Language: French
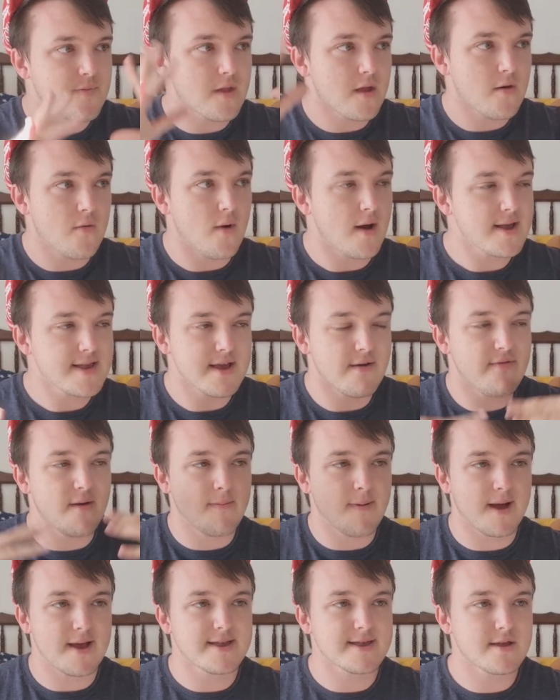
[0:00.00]
Ouais, ça fait
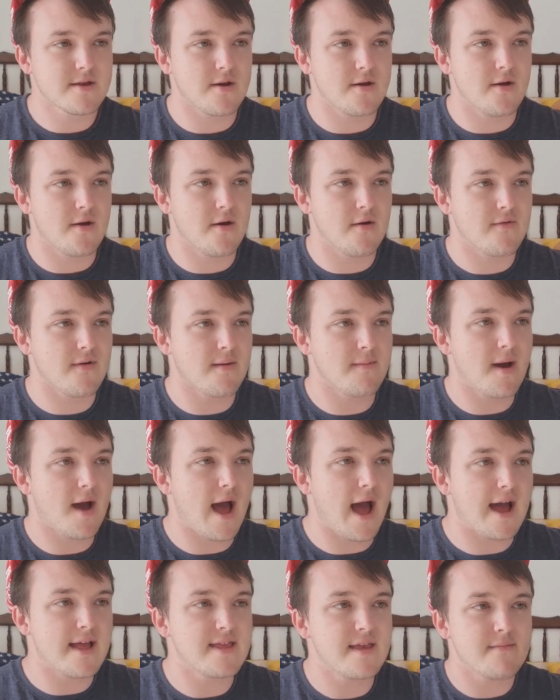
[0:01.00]
presque vraiment
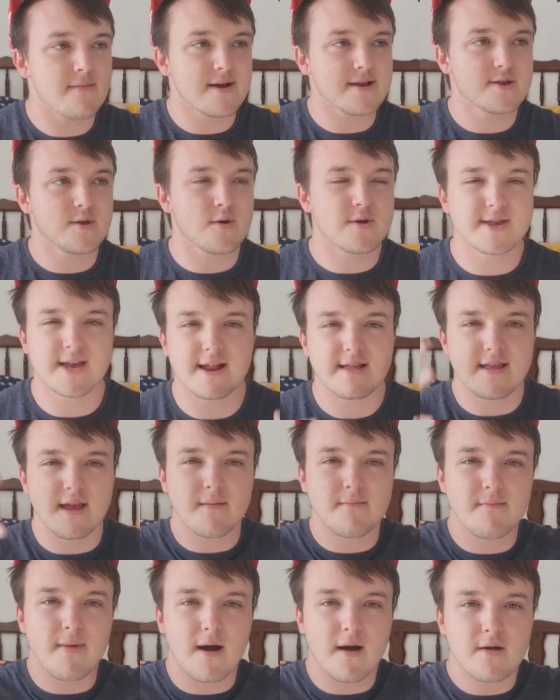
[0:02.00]
animation,
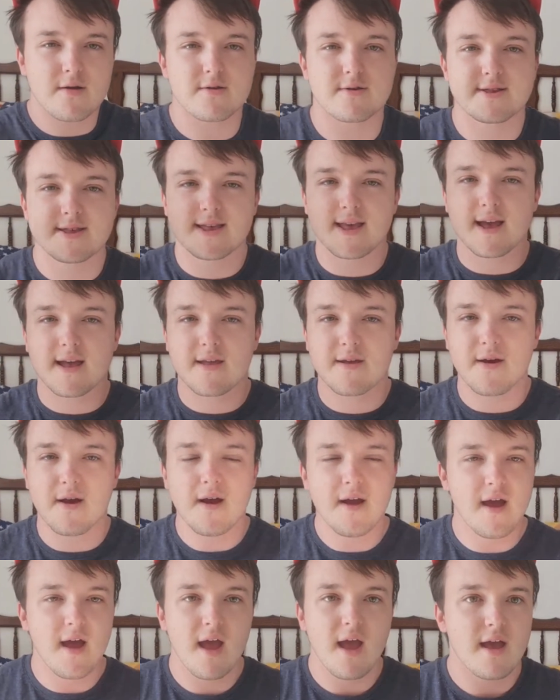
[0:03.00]
saltimbanque, cirque.
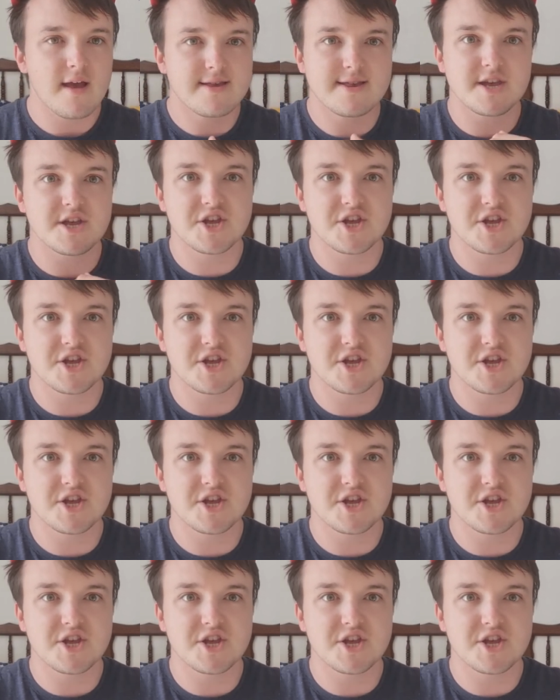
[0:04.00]
C'est